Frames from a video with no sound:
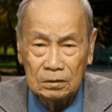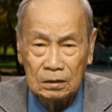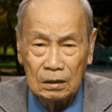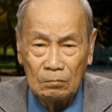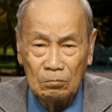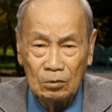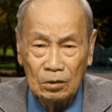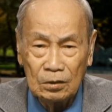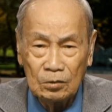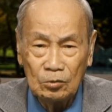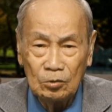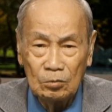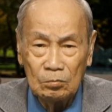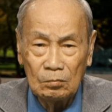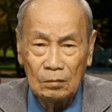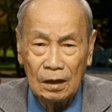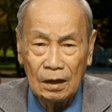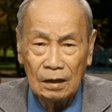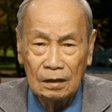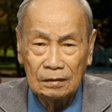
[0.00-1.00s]
trong cái cuộc
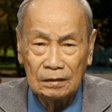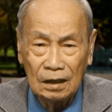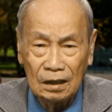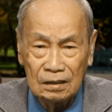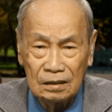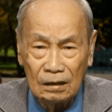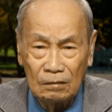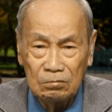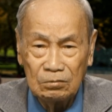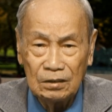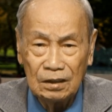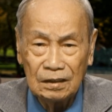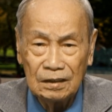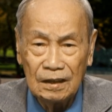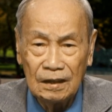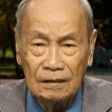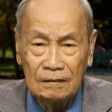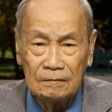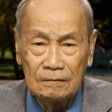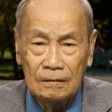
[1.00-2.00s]
mà vận động nhân
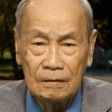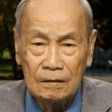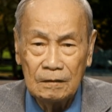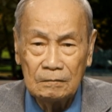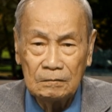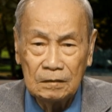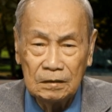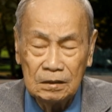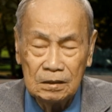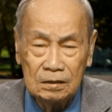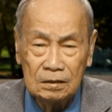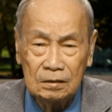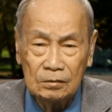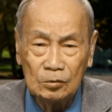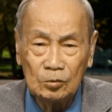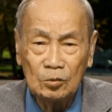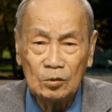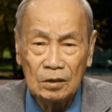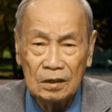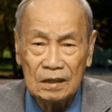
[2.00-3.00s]
dân như
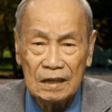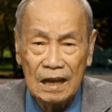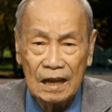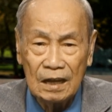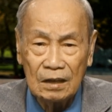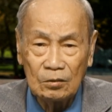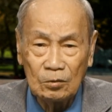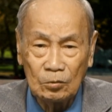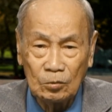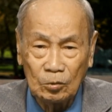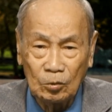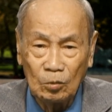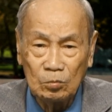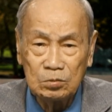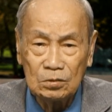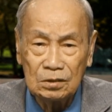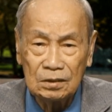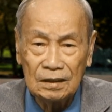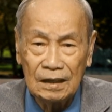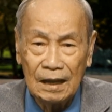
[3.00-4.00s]
Ukraine
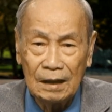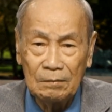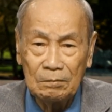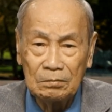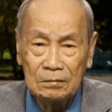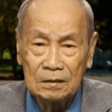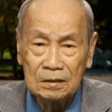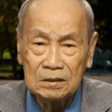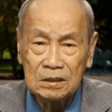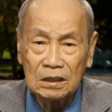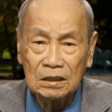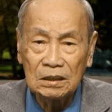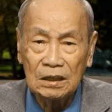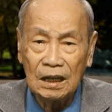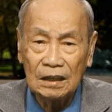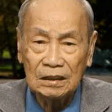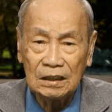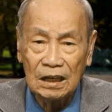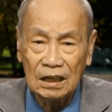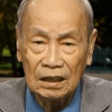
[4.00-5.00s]
cũng đương làm rất
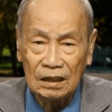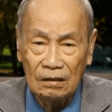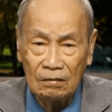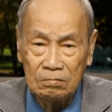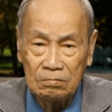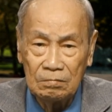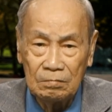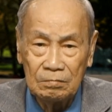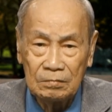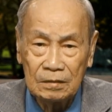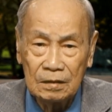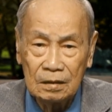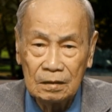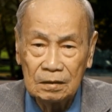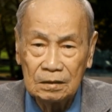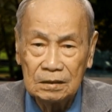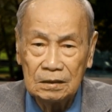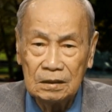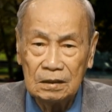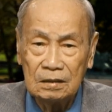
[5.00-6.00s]
là thành công.
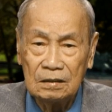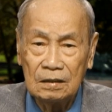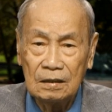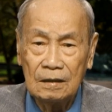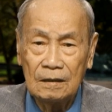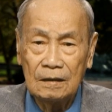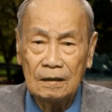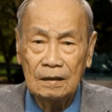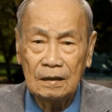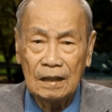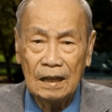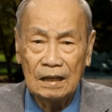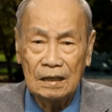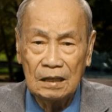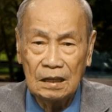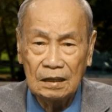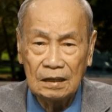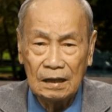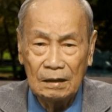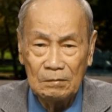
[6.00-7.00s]
Xin thành
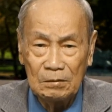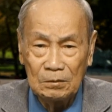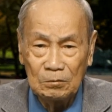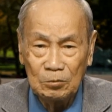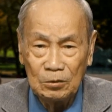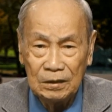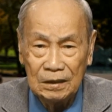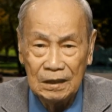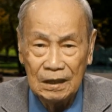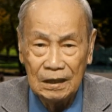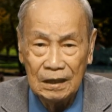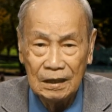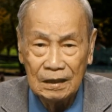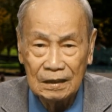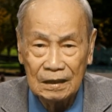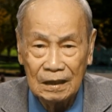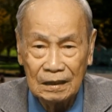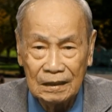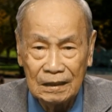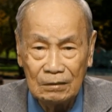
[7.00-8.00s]
thật cảm ơn quý vị
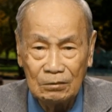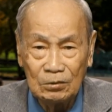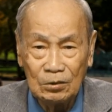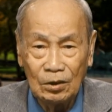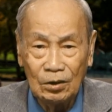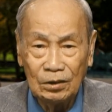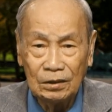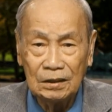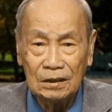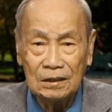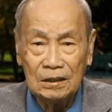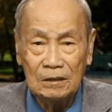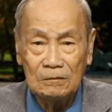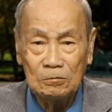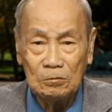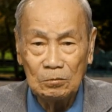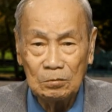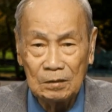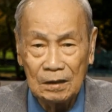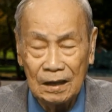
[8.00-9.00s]
đã theo dõi tới giờ
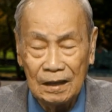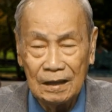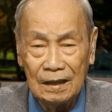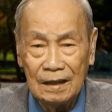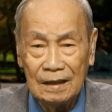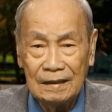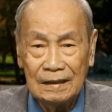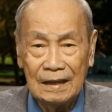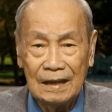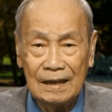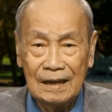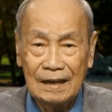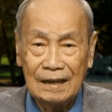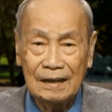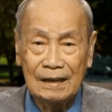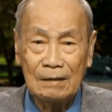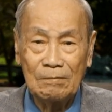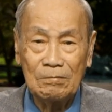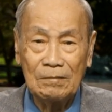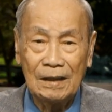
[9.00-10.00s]
phút này và hẹn
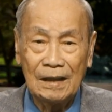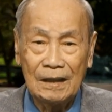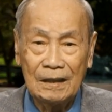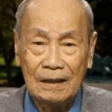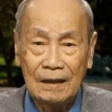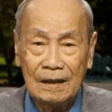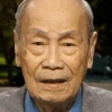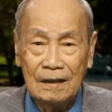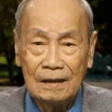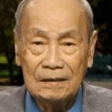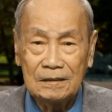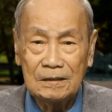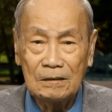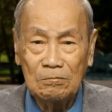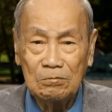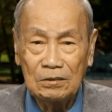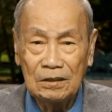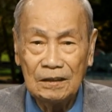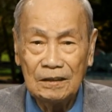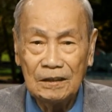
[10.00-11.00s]
gặp lại
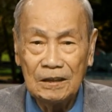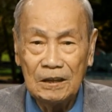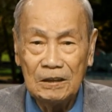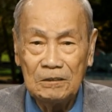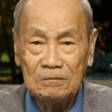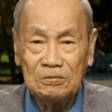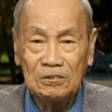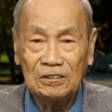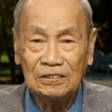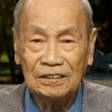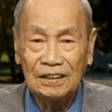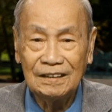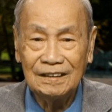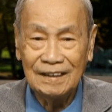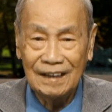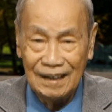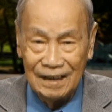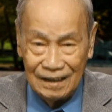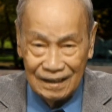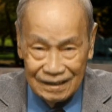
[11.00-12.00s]
trong những kỳ phân tích
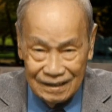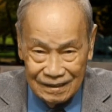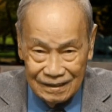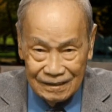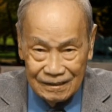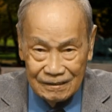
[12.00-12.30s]
khác.